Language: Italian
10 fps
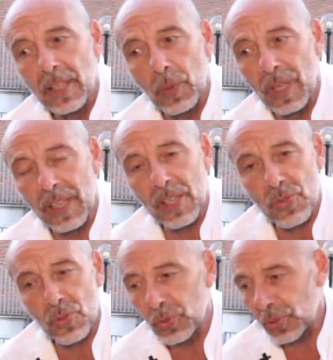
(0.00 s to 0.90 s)
quelle che
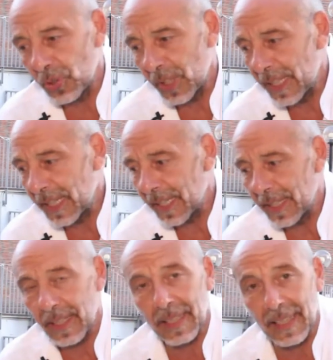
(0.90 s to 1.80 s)
sono le
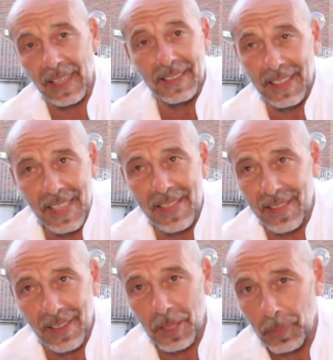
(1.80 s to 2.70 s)
eh,
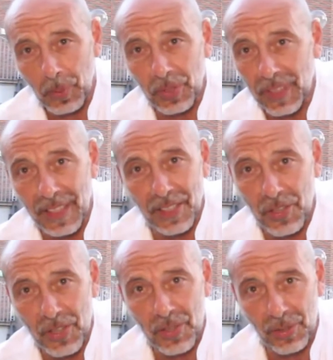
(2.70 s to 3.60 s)
caratteristiche poi
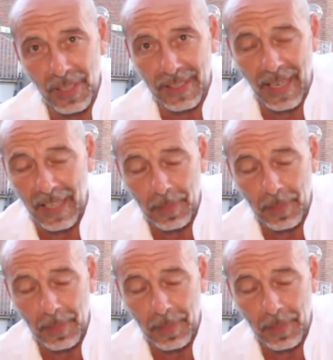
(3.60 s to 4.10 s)
dell'esercizio teatrale,